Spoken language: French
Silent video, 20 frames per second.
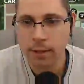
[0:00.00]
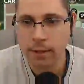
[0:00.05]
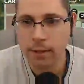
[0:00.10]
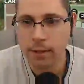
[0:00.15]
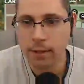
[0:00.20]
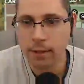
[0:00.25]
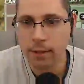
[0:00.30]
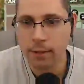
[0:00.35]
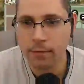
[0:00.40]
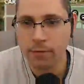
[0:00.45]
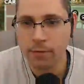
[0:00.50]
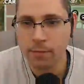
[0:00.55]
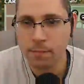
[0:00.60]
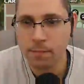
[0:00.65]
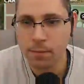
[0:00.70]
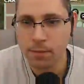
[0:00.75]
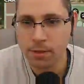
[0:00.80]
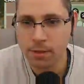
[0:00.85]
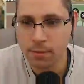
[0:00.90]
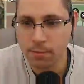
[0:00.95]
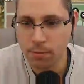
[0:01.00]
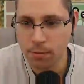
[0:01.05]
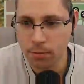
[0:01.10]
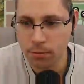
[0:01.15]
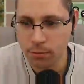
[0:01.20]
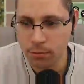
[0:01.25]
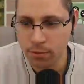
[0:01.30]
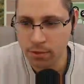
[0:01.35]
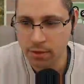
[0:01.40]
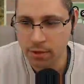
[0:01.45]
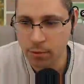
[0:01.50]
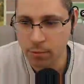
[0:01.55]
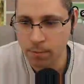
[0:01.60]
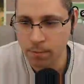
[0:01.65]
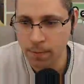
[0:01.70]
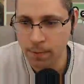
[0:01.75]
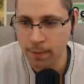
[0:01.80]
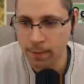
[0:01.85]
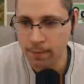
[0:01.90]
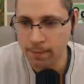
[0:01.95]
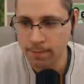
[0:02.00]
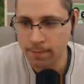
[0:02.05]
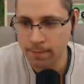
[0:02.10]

Et il a fait une petite bande où il s'est loupé